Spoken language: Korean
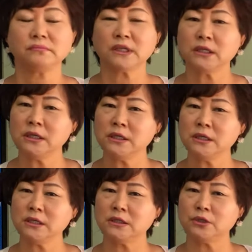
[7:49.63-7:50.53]

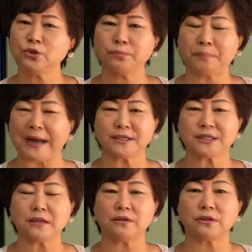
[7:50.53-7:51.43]
이
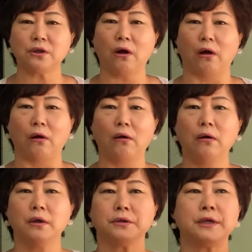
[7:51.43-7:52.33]
바리새인들은요
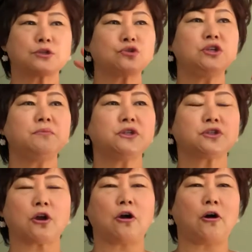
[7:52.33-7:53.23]
예수님을
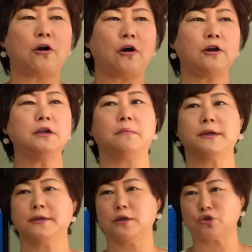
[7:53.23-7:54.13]
전혀
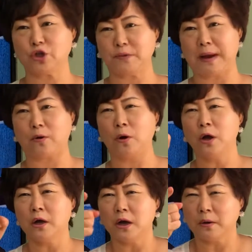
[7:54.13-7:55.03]
예수님하고
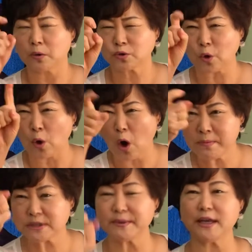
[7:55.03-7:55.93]
조금
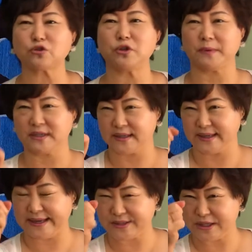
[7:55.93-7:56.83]
있으면 예수님 그거
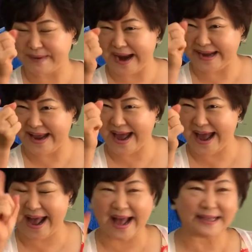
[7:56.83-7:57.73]
예수님
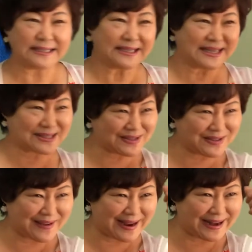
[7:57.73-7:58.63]
아니야
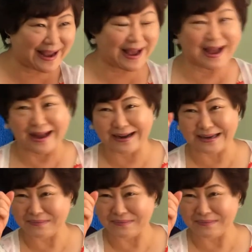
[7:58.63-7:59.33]
예수님 아니야 하나님